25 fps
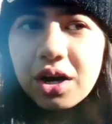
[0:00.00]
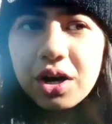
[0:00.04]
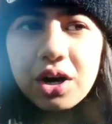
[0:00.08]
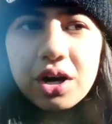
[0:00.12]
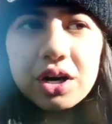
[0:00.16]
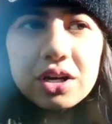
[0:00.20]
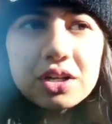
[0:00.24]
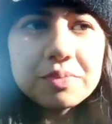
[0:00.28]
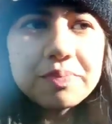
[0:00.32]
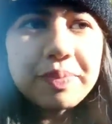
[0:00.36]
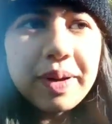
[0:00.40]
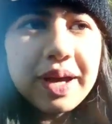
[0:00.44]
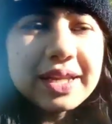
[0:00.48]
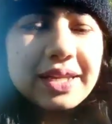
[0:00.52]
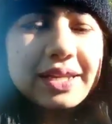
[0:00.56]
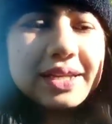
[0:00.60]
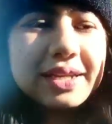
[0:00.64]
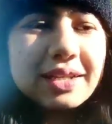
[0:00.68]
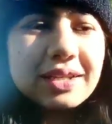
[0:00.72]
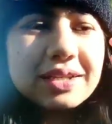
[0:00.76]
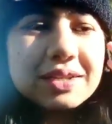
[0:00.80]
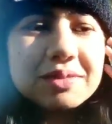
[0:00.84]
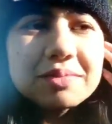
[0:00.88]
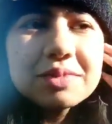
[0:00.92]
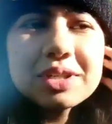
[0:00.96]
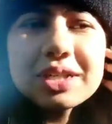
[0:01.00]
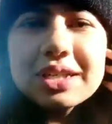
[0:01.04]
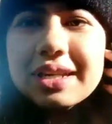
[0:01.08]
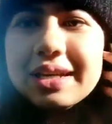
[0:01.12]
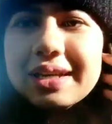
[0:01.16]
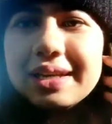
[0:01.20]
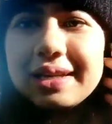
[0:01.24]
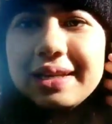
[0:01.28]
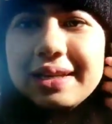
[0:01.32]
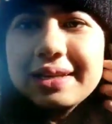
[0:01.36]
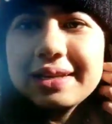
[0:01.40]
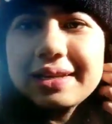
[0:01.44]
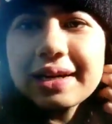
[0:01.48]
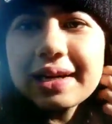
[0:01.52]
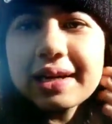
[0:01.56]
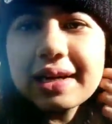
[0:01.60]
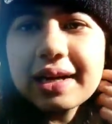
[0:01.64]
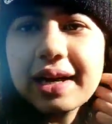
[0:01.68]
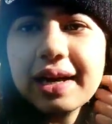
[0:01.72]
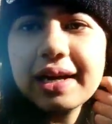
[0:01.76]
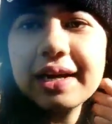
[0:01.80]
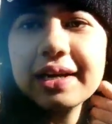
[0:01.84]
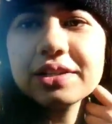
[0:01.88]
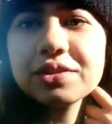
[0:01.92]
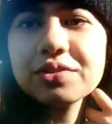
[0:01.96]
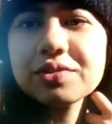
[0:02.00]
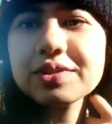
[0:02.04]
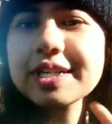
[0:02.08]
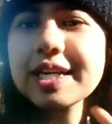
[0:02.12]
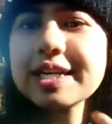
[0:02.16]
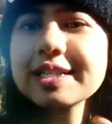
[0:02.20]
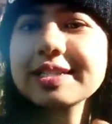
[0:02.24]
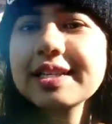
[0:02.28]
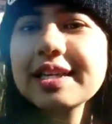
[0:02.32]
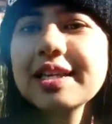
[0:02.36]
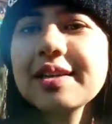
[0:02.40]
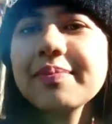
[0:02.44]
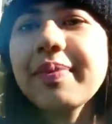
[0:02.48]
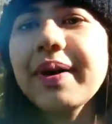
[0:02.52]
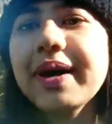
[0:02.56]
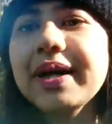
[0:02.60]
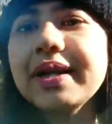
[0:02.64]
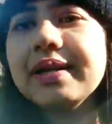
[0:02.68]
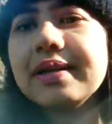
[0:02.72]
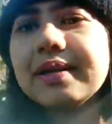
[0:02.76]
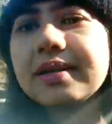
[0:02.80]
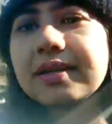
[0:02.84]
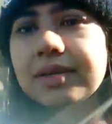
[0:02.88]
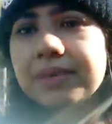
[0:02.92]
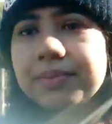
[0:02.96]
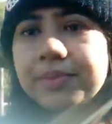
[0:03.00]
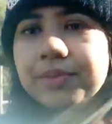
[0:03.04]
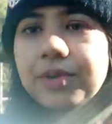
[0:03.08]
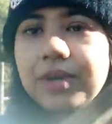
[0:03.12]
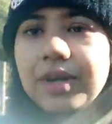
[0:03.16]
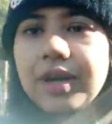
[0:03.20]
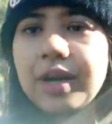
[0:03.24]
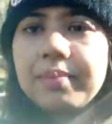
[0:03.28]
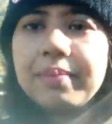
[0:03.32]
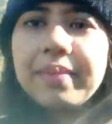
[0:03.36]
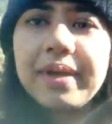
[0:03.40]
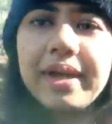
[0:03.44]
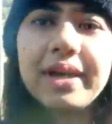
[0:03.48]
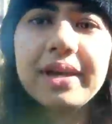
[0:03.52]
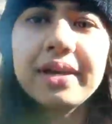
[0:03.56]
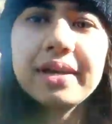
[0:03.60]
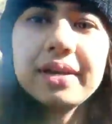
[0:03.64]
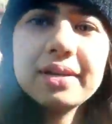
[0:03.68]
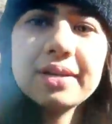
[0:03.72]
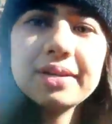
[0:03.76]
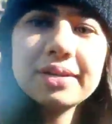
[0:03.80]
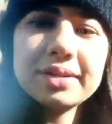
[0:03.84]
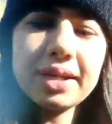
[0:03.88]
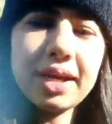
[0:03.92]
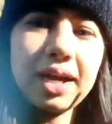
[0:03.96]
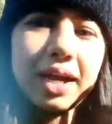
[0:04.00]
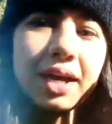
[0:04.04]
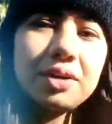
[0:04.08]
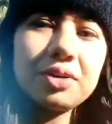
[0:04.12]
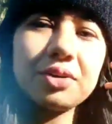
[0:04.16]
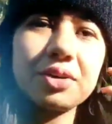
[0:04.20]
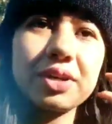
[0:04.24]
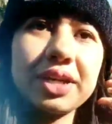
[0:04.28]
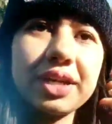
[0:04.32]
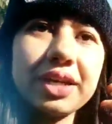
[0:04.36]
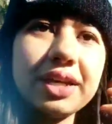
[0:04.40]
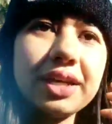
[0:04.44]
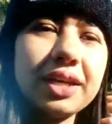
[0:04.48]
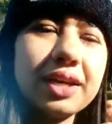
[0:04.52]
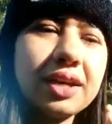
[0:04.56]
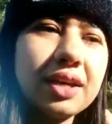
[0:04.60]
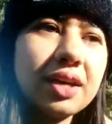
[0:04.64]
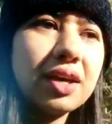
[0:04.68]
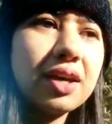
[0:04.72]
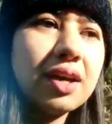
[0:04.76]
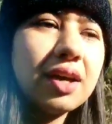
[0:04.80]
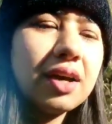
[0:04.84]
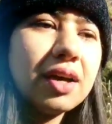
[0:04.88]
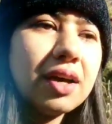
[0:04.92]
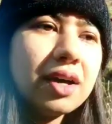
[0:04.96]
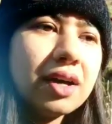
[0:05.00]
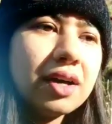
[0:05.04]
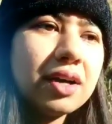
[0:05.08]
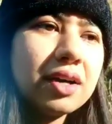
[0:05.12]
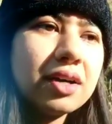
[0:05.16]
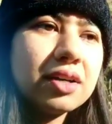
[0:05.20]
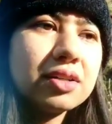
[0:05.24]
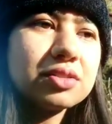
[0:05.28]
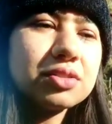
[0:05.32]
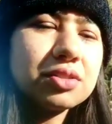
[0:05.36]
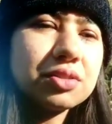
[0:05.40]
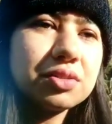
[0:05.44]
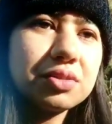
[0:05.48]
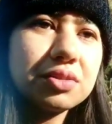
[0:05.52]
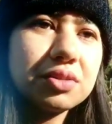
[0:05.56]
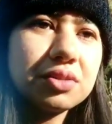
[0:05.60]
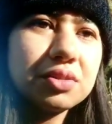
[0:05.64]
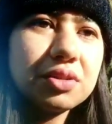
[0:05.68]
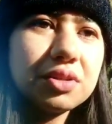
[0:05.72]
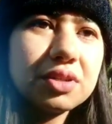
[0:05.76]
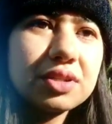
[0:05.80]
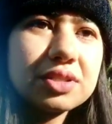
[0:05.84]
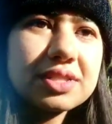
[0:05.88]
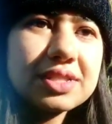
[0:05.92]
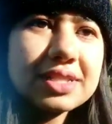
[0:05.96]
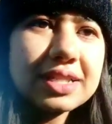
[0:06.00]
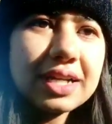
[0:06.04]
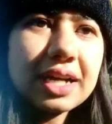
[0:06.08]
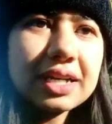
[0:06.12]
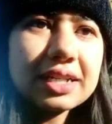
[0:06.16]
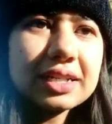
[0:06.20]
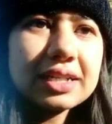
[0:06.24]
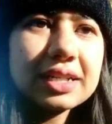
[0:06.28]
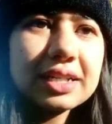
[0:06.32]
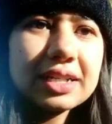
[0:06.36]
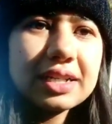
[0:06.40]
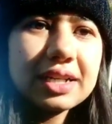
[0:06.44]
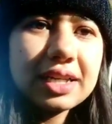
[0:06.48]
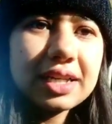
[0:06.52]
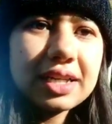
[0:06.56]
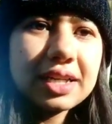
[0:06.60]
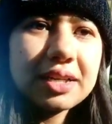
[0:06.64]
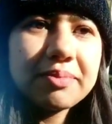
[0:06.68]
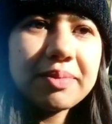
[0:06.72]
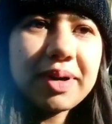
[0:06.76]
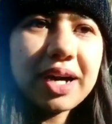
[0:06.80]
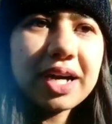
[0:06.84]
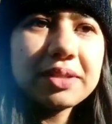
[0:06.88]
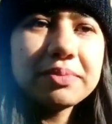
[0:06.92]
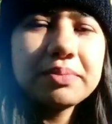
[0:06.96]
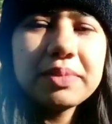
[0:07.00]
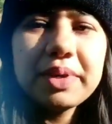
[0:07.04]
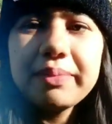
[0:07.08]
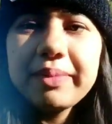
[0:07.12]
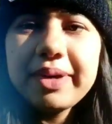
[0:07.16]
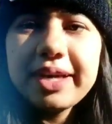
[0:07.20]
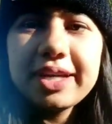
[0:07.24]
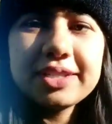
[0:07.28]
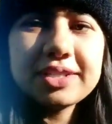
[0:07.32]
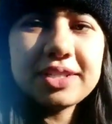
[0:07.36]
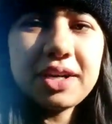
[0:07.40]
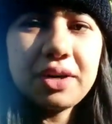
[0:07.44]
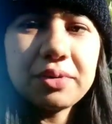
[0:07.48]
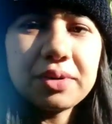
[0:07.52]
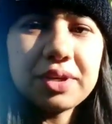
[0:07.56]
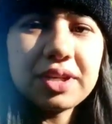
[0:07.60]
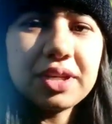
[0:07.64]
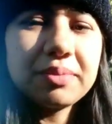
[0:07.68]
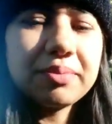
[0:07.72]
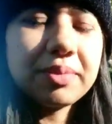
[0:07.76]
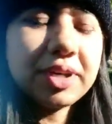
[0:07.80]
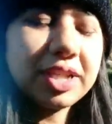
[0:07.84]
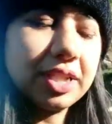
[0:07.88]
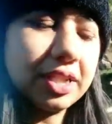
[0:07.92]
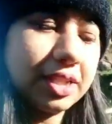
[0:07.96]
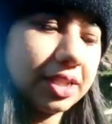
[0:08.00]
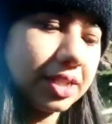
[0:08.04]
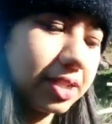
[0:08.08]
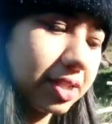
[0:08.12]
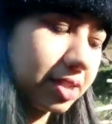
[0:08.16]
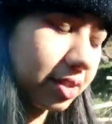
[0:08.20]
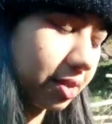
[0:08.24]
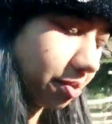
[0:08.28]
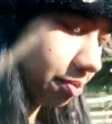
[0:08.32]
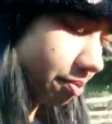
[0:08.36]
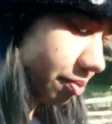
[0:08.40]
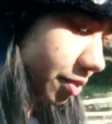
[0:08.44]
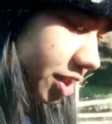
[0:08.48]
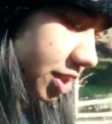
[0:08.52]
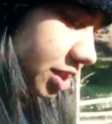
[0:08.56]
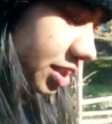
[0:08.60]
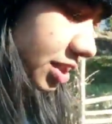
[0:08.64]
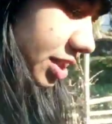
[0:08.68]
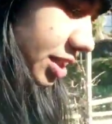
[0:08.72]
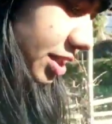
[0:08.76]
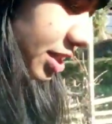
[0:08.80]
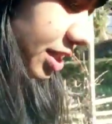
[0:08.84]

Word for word: और पानी गर्म करने के लिए रखा है तो जैसे ही पानी गर्म होगा मैं नहाऊंगी तो स्नान करने के बाद में मैं जाऊंगी मंदिर मंदिर